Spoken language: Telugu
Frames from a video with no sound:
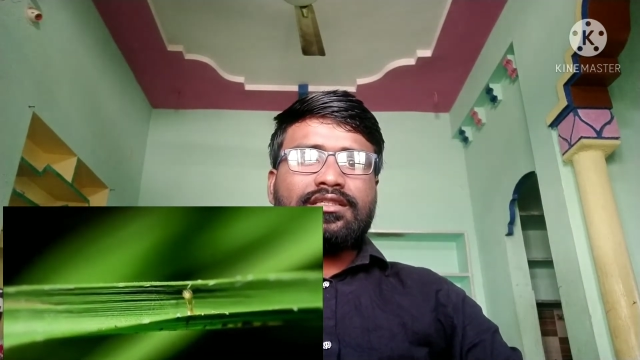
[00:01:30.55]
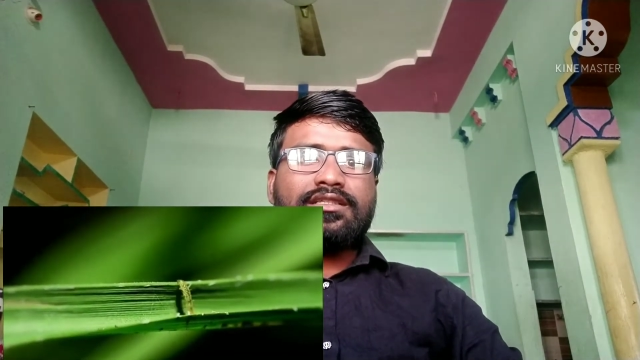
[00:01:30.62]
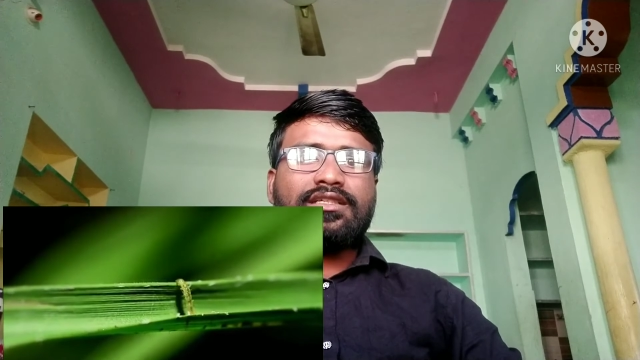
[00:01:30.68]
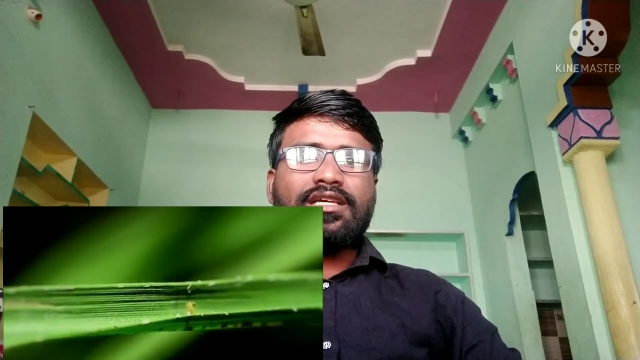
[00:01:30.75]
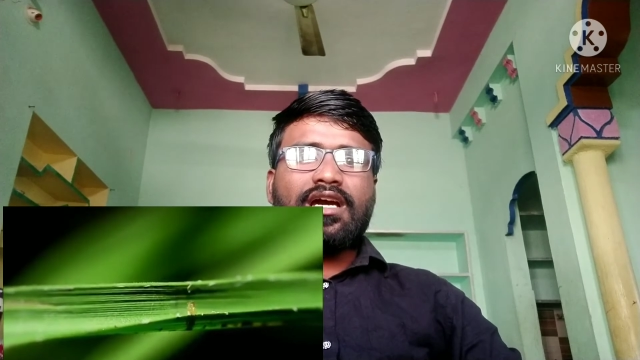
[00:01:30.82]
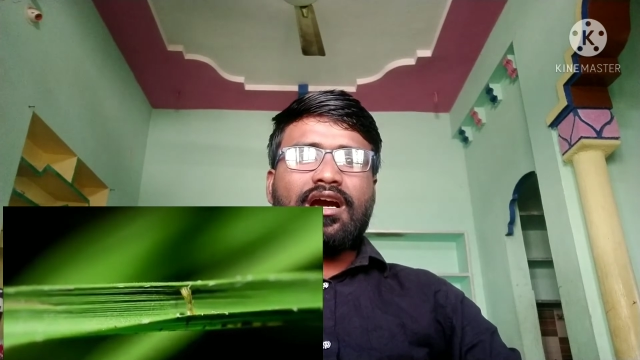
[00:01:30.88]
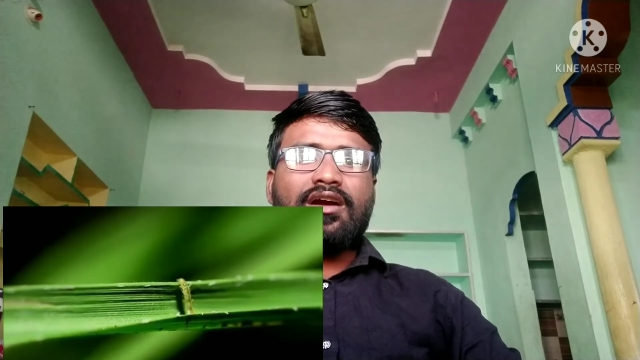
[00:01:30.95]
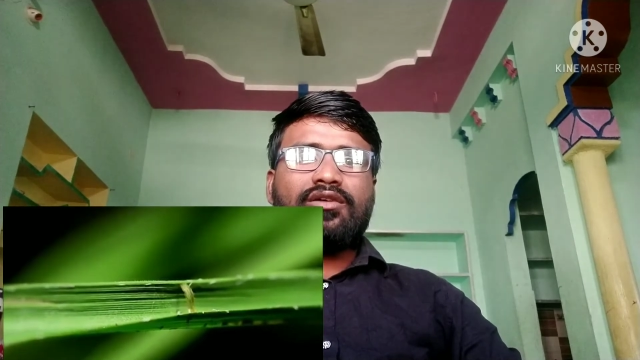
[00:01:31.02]
ఈ
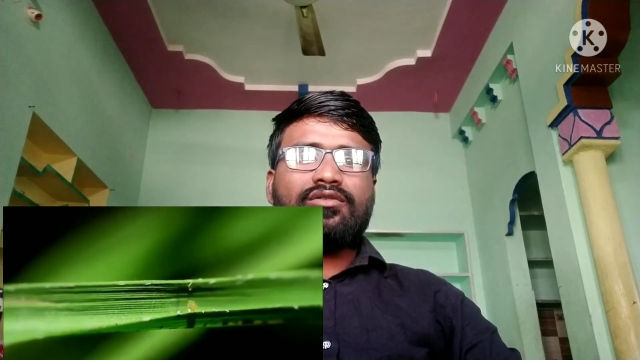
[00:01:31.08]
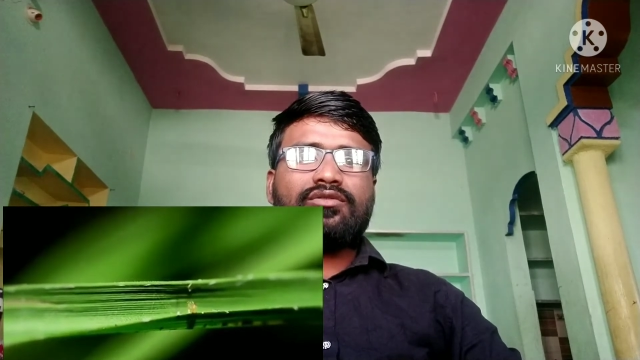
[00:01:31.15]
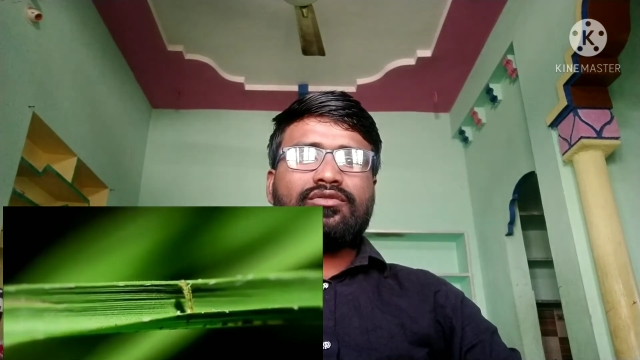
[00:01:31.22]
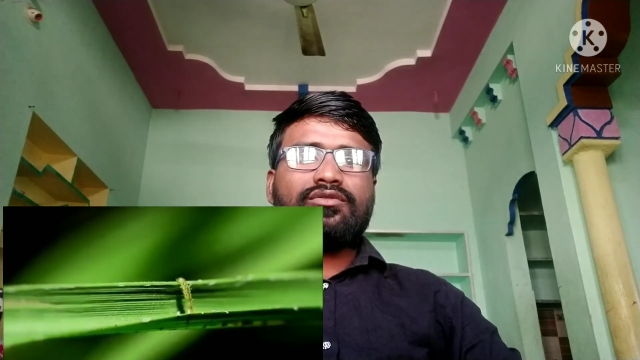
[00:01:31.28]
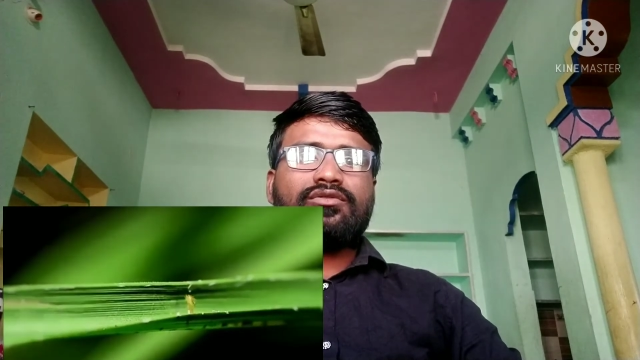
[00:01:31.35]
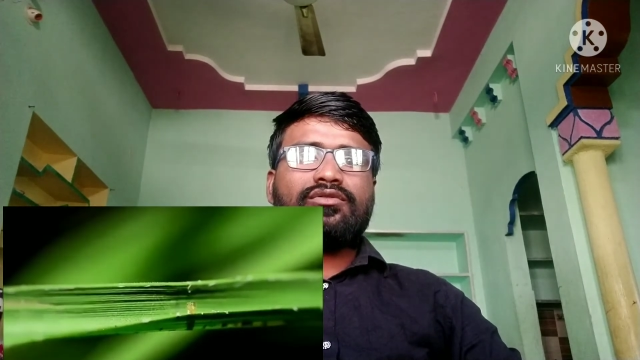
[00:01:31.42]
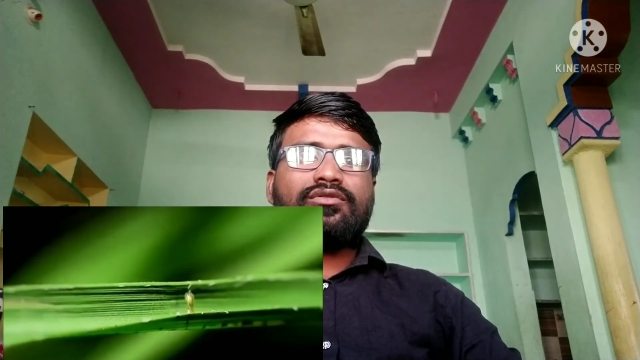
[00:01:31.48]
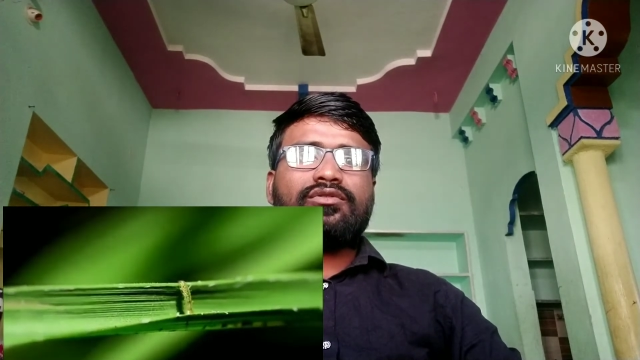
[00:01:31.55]

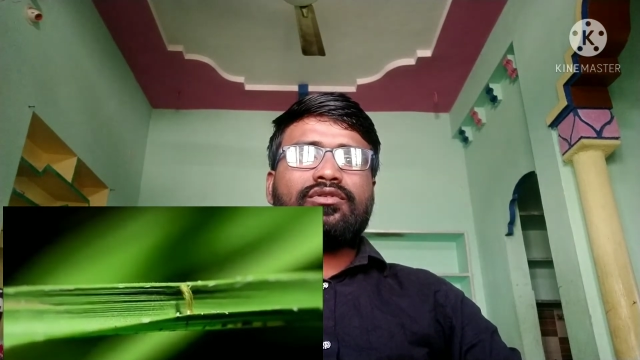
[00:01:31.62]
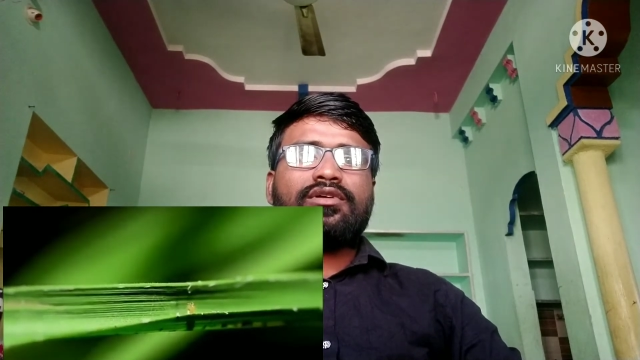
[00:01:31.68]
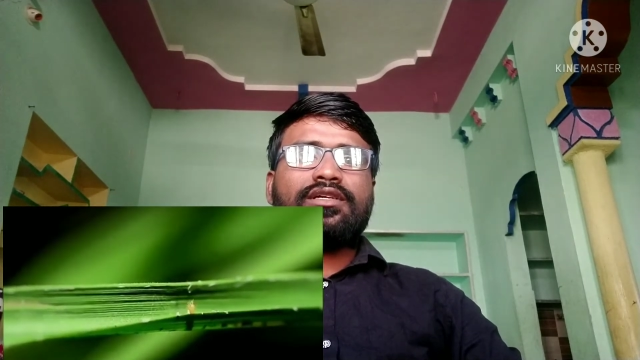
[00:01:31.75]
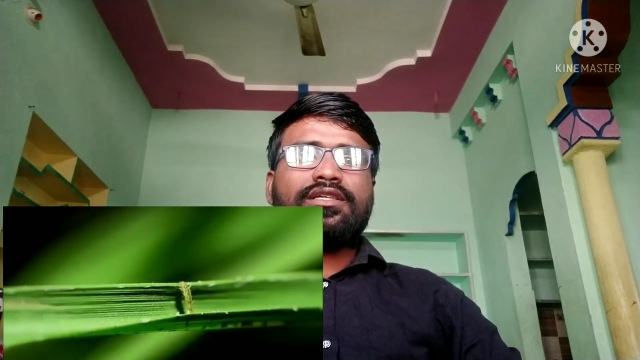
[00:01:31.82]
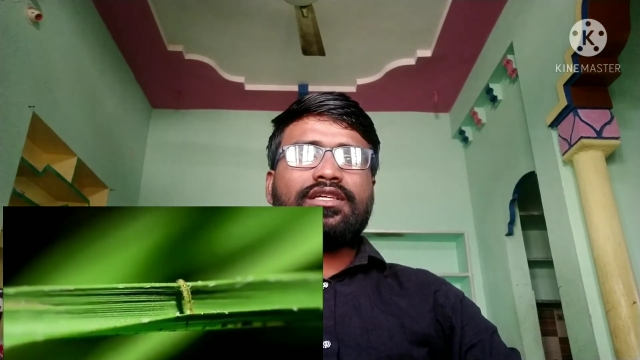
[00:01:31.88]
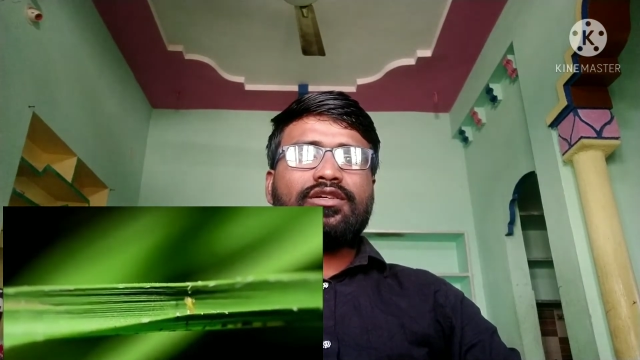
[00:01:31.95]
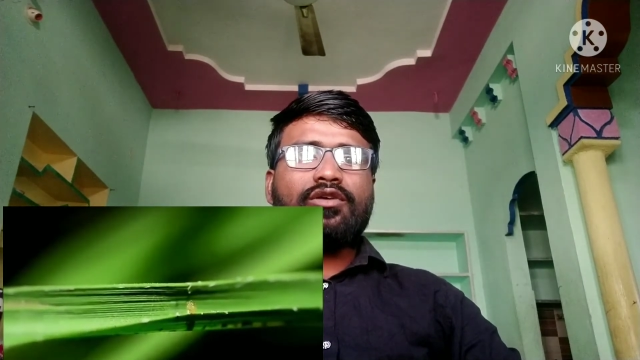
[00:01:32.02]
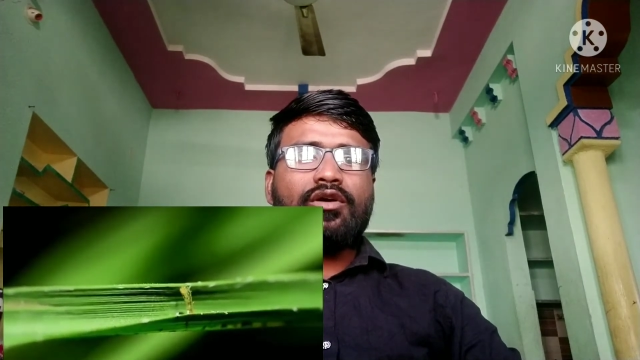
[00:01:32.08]
ఆకును
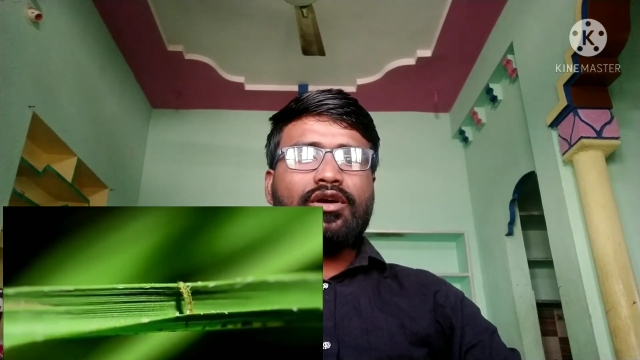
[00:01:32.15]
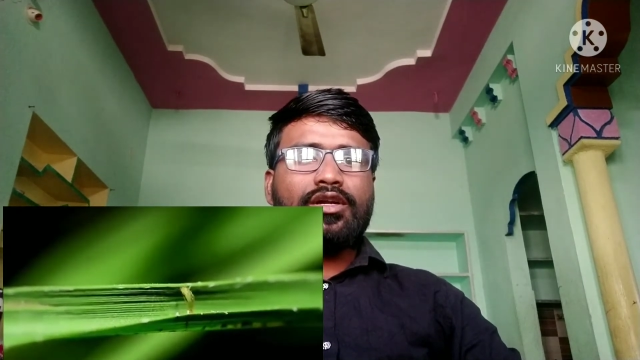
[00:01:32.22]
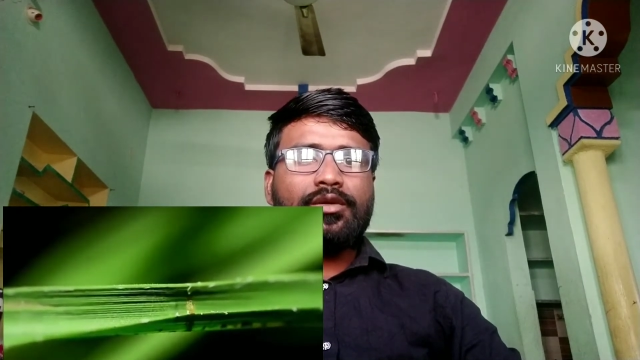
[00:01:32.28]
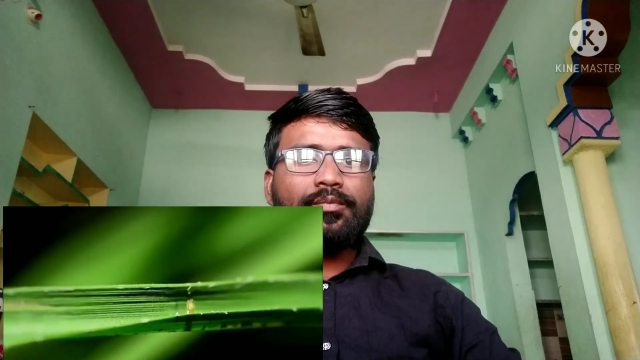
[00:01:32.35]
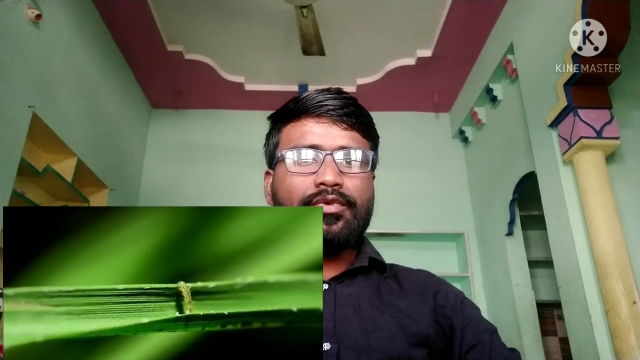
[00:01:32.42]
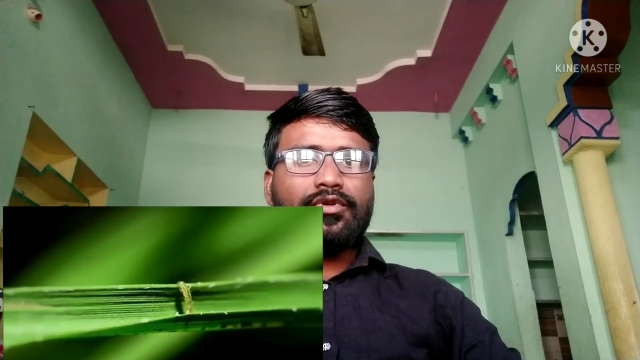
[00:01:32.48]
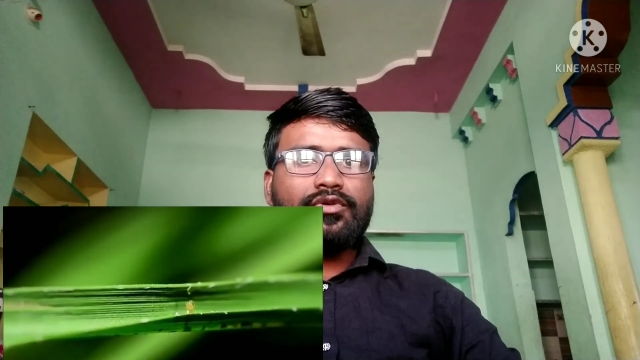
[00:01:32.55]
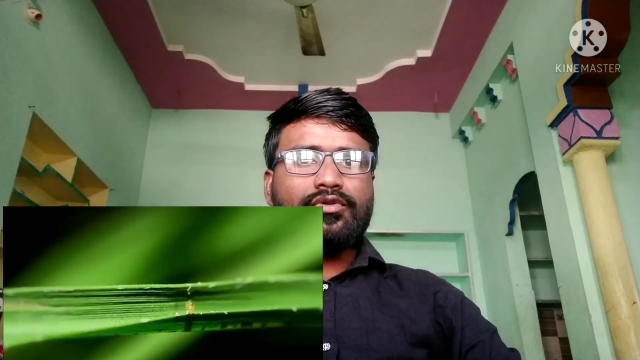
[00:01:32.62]
ఈ గొంగలు
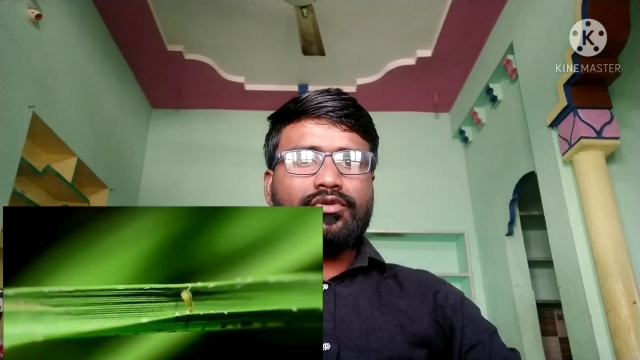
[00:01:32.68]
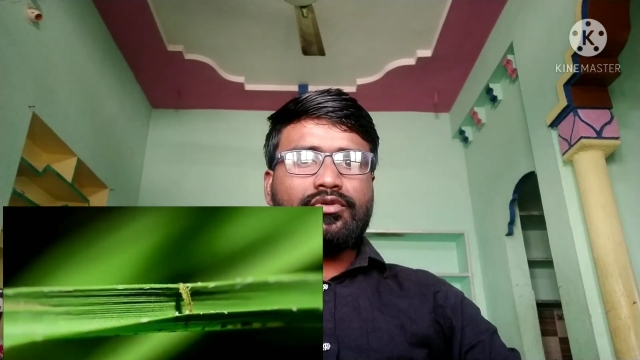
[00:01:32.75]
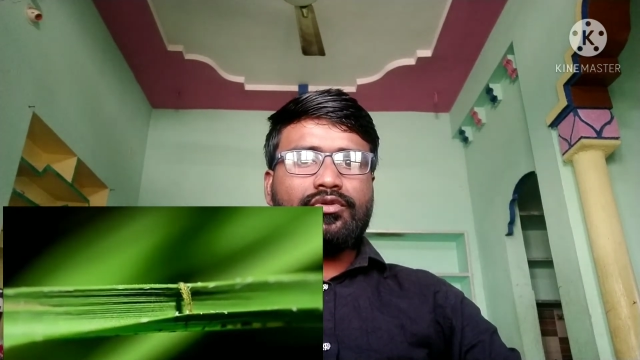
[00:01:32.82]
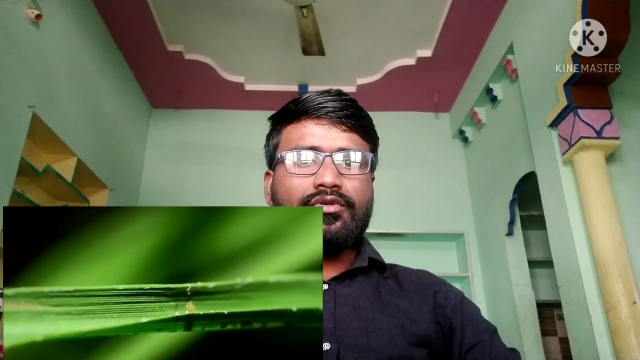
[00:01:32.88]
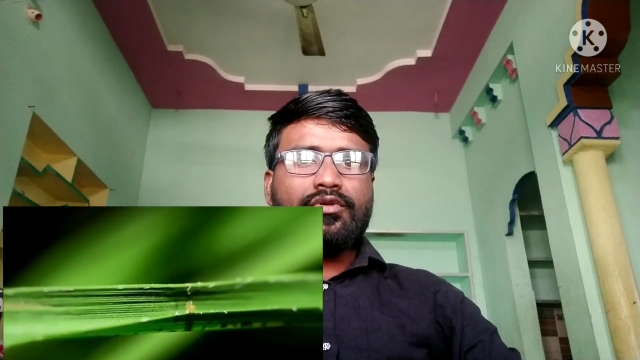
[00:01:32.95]
పురుగు